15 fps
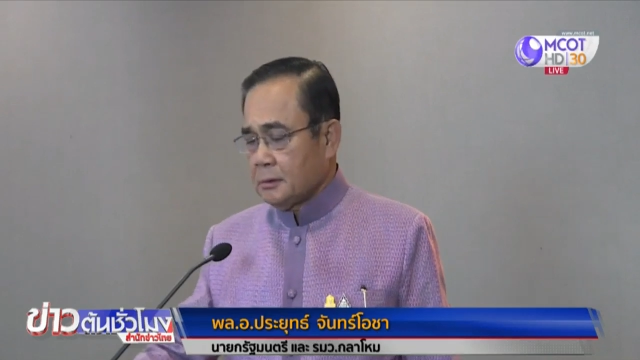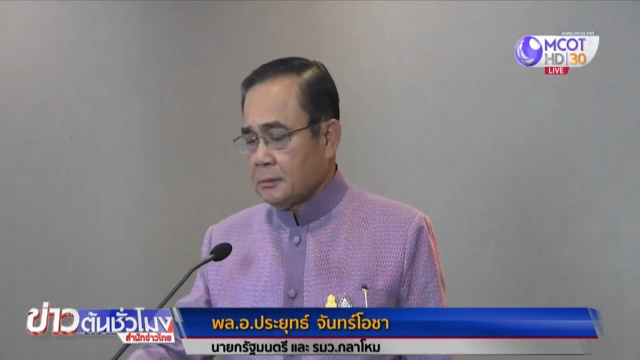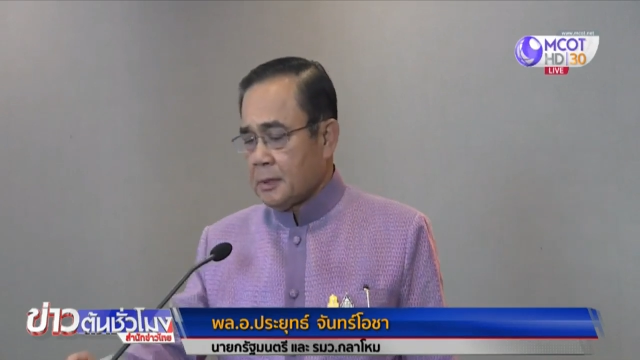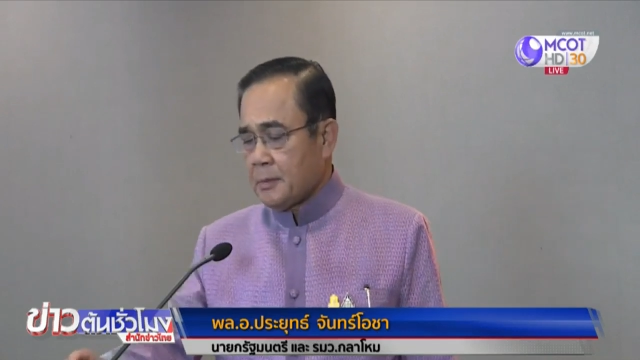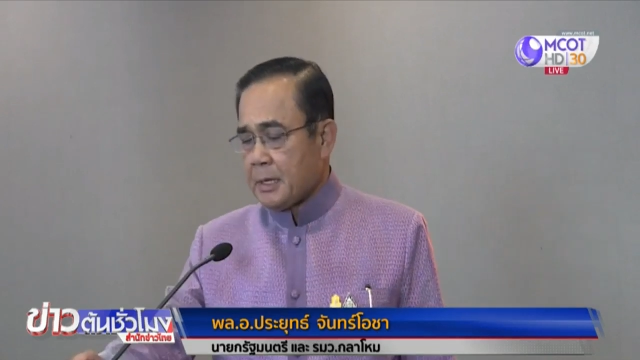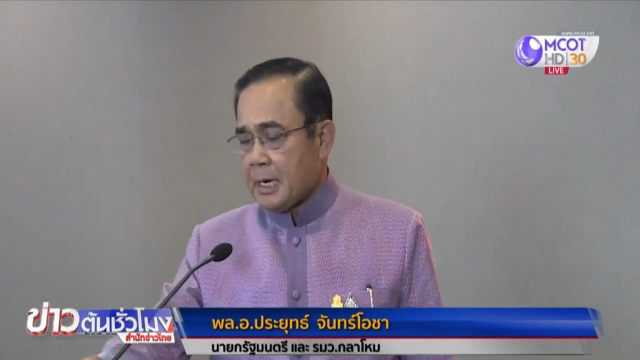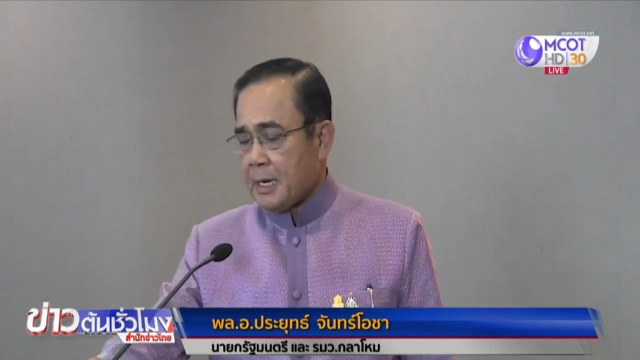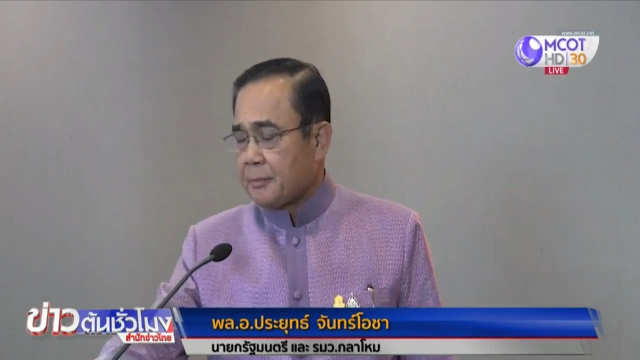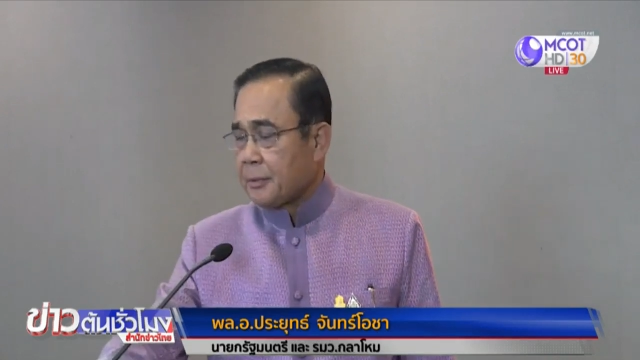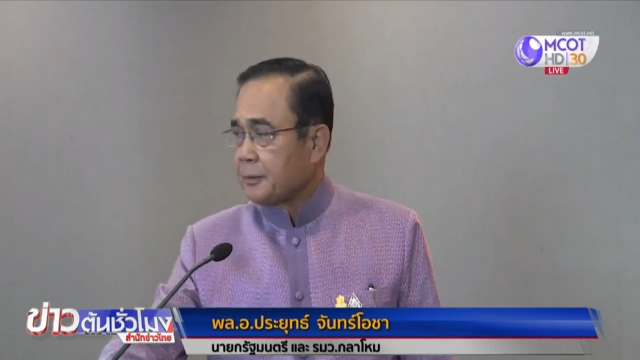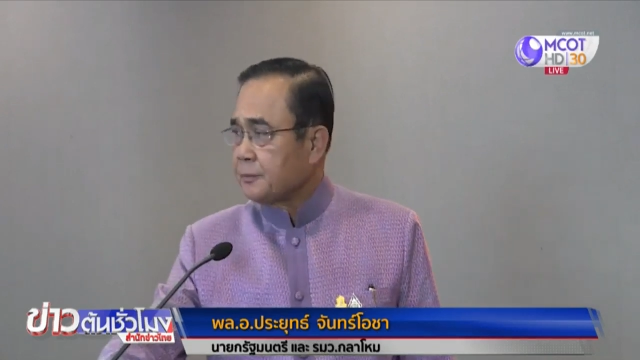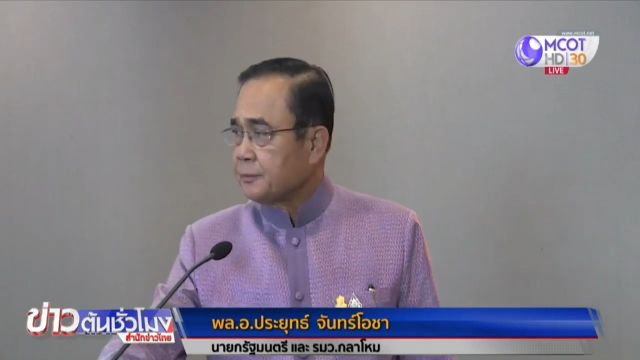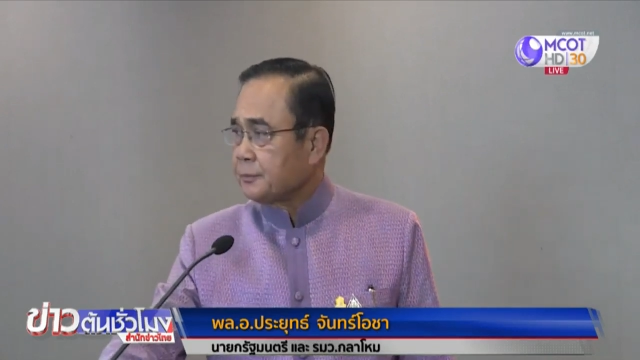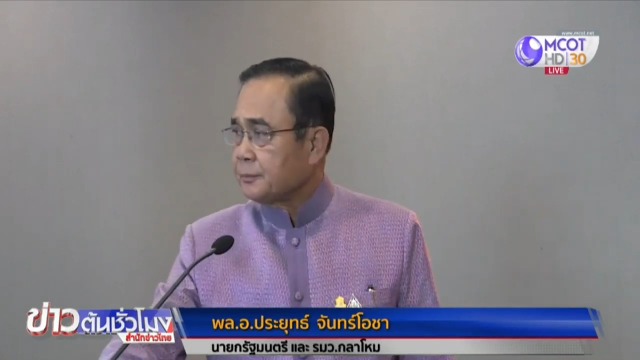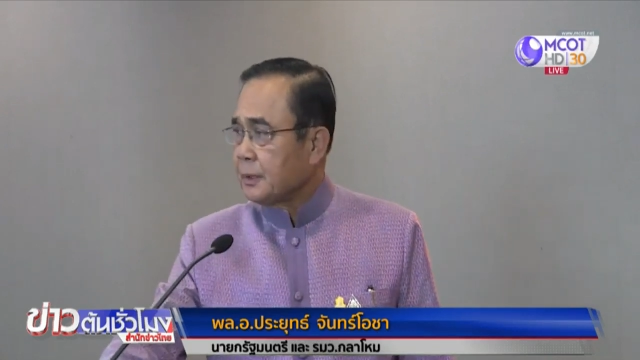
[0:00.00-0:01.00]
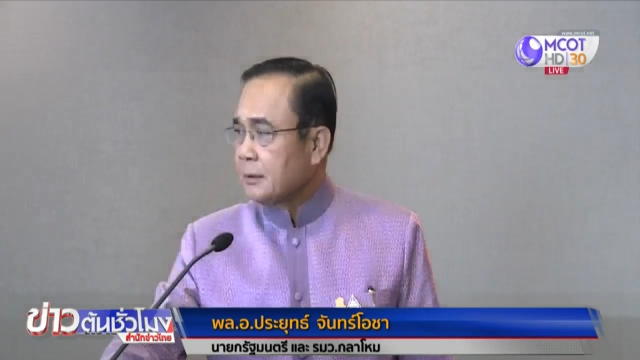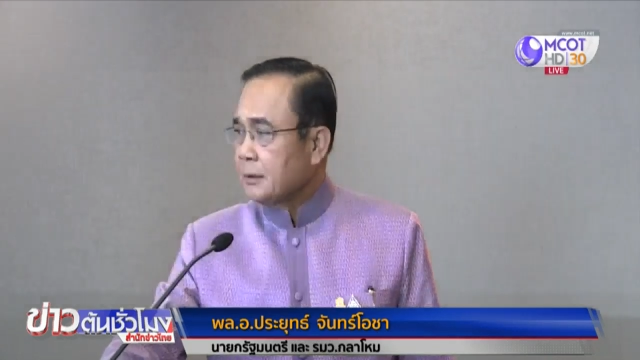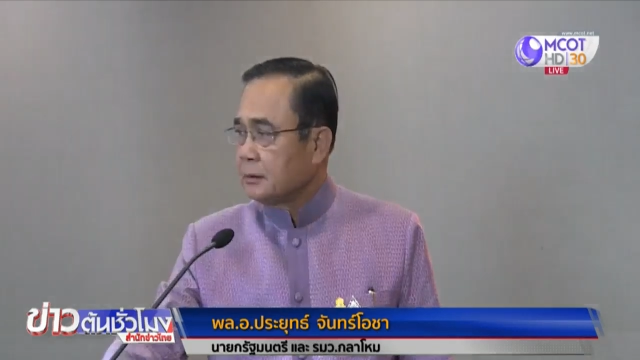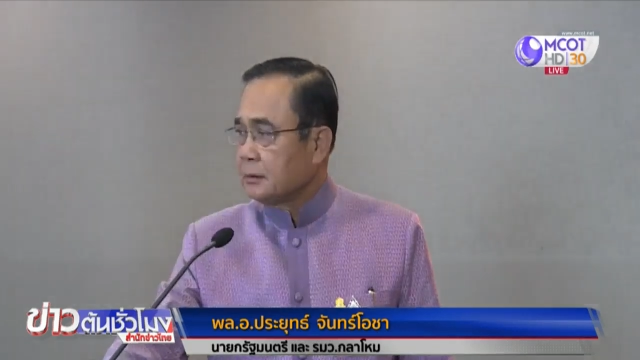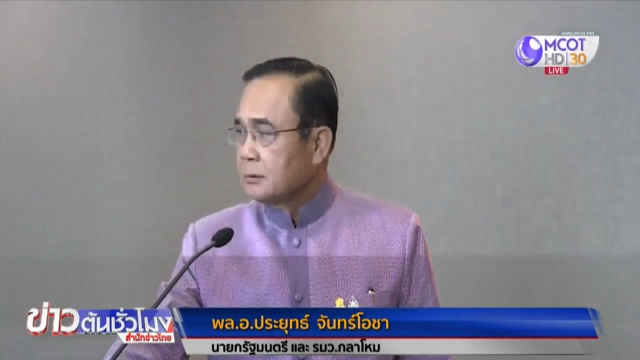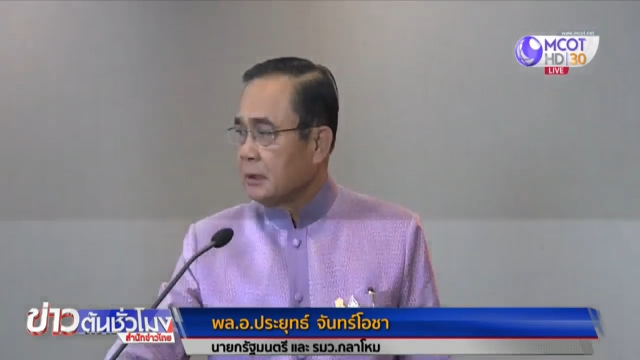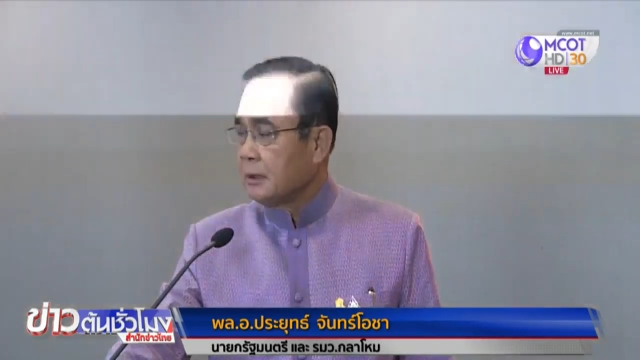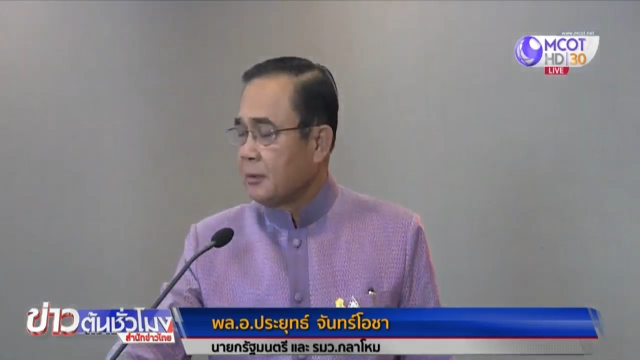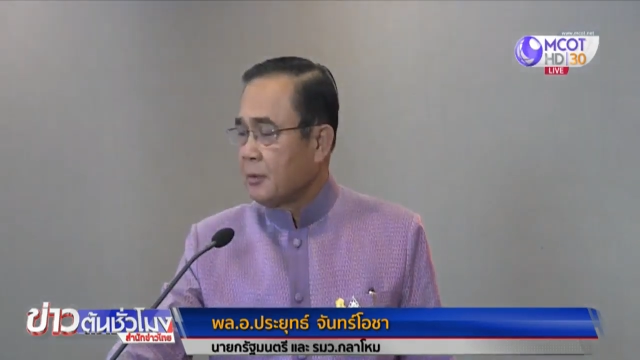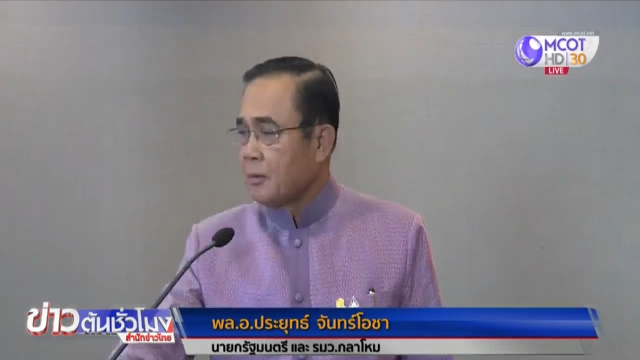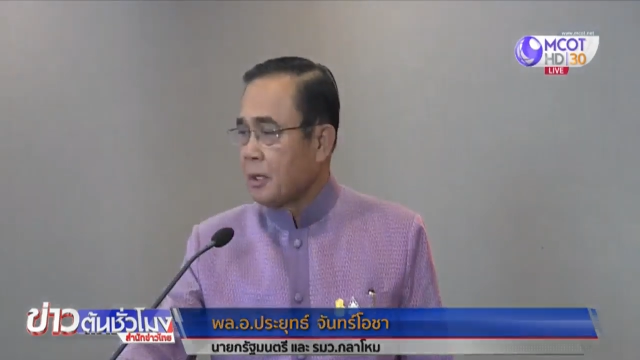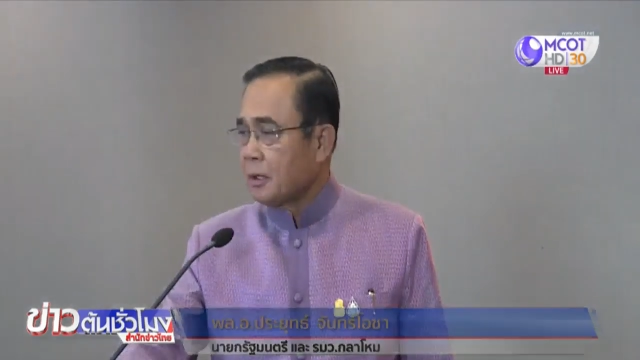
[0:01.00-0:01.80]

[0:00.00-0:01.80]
ไม่มีรับนะแล้วผมก็